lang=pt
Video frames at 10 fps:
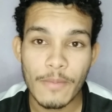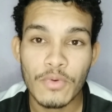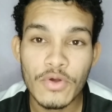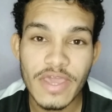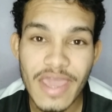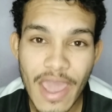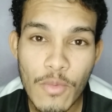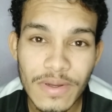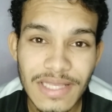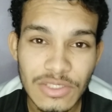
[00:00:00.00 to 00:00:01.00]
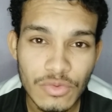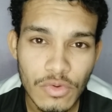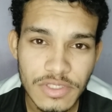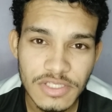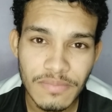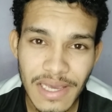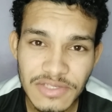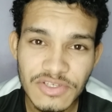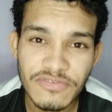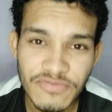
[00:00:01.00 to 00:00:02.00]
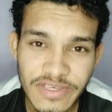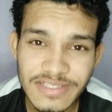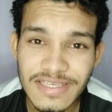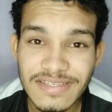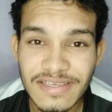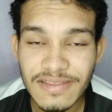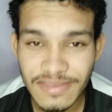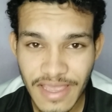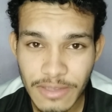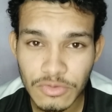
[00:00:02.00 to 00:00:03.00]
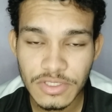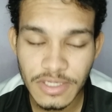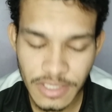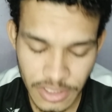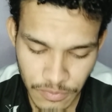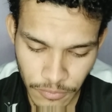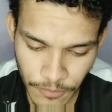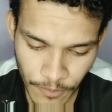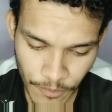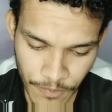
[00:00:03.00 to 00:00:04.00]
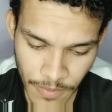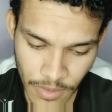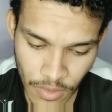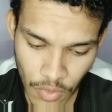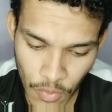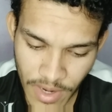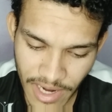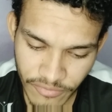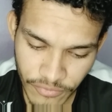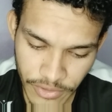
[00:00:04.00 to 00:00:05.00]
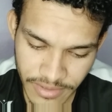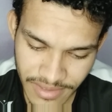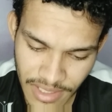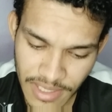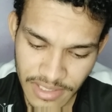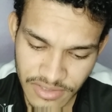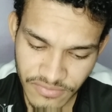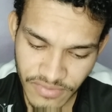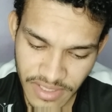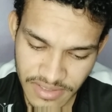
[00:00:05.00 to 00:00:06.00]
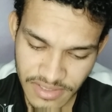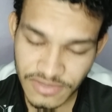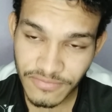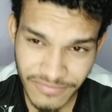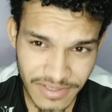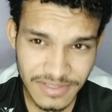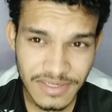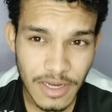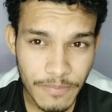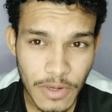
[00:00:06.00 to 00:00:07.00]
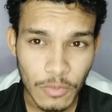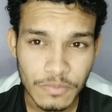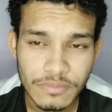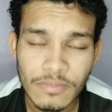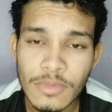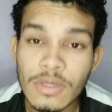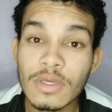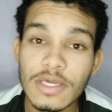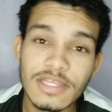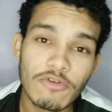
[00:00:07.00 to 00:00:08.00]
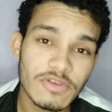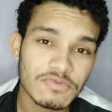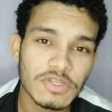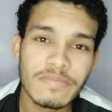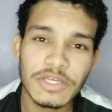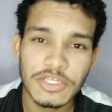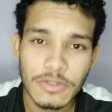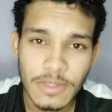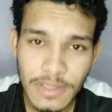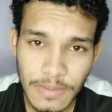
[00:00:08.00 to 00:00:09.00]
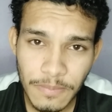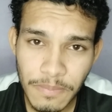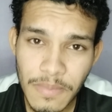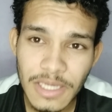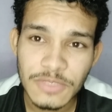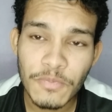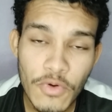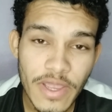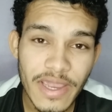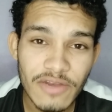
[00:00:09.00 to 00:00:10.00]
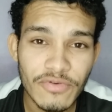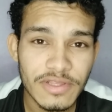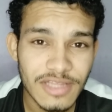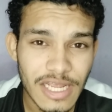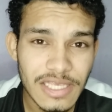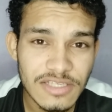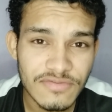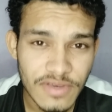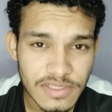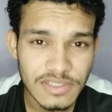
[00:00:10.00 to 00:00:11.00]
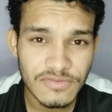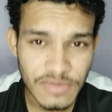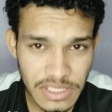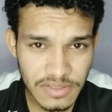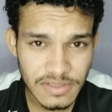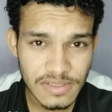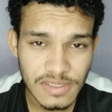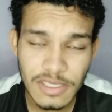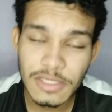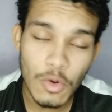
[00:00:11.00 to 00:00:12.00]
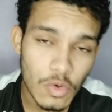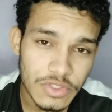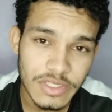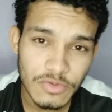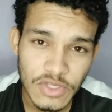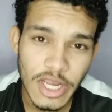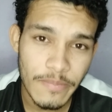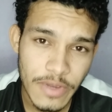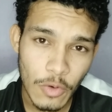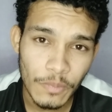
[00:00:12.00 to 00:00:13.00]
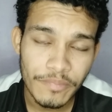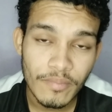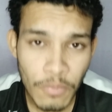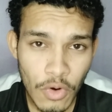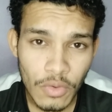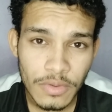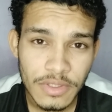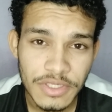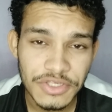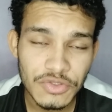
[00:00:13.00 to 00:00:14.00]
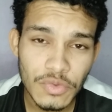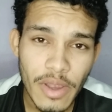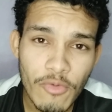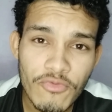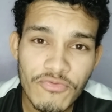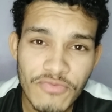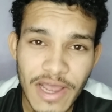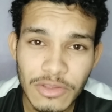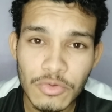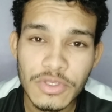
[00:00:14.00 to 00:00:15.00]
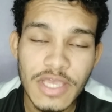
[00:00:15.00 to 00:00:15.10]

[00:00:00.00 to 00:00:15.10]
porque é uma das coisas mais difíceis que tem no ciclismo, o cara foi três vezes vice-campeão. E talvez você imagine, mas por que, que ele foi três vezes vice e não conseguiu ser campeão? Bom, isso é um fato